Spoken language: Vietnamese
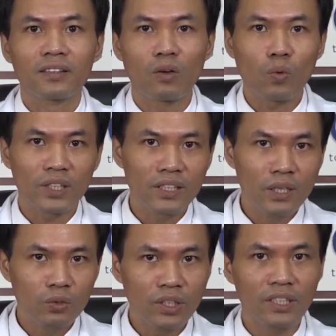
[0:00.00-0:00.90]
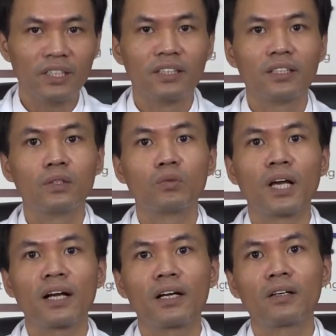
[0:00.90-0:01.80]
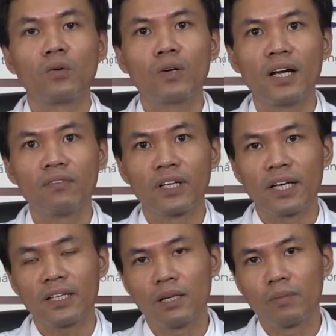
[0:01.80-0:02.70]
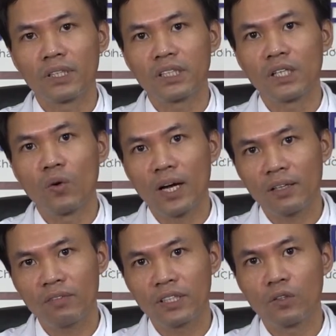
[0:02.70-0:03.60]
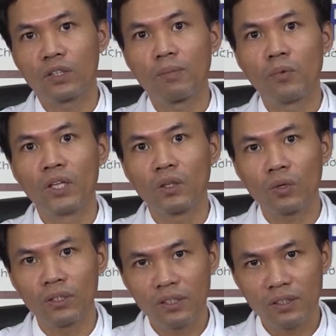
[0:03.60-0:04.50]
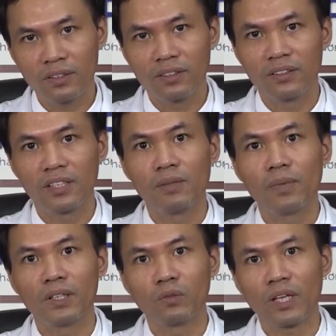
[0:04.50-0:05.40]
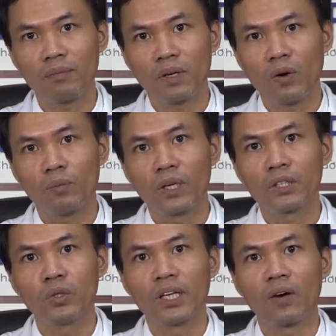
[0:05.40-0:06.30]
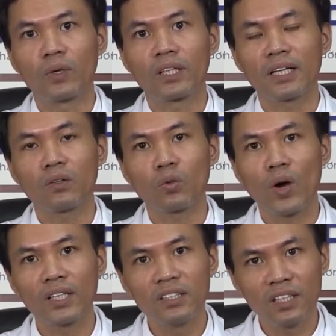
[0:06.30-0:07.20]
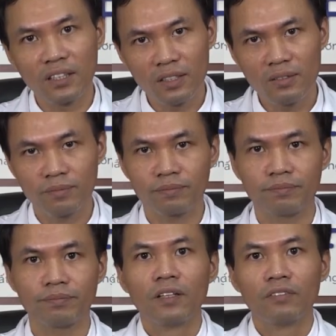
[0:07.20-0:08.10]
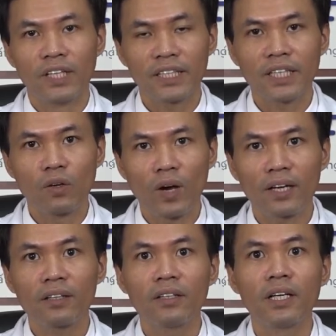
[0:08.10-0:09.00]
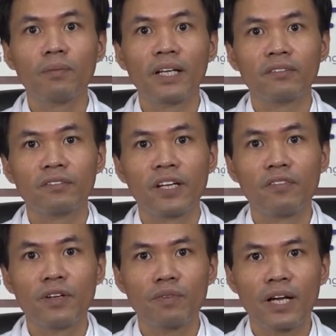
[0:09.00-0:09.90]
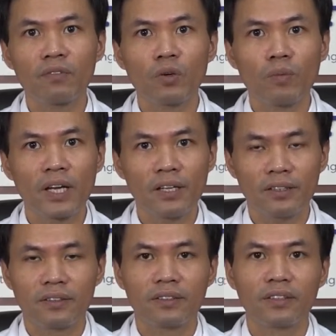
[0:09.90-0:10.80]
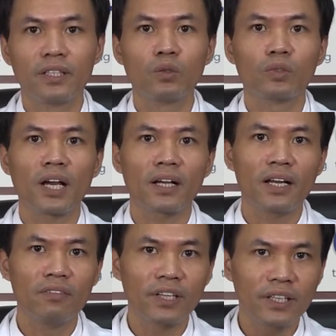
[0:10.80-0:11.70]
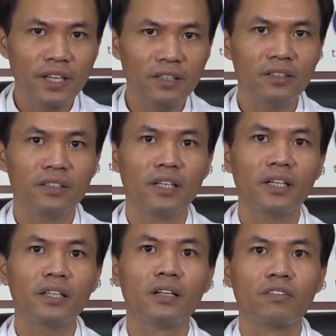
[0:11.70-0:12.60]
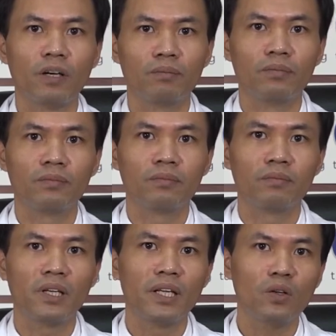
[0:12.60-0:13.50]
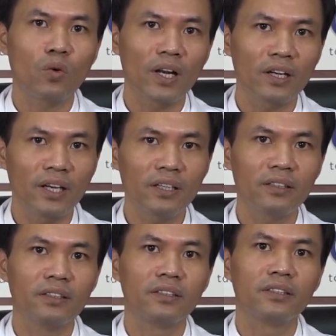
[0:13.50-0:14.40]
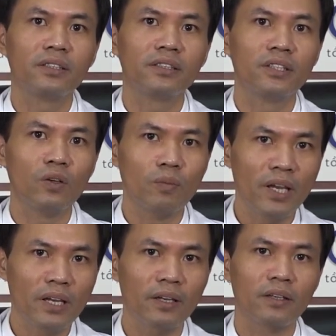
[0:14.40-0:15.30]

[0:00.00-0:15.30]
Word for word: Trong quá trình điều trị thì chúng ta cần cũng cần phải kết hợp một cái chế độ ăn và chế độ tập luyện tốt nữa thì mới chúng ta mới có một cái chuyển đảo huyết thanh nó toàn diện hơn. Với cái chế độ ăn người bệnh về viêm gan virus B ấy, thì chúng ta cần phải kiêng những cái thực phẩm mà liên quan đến như rượu bia,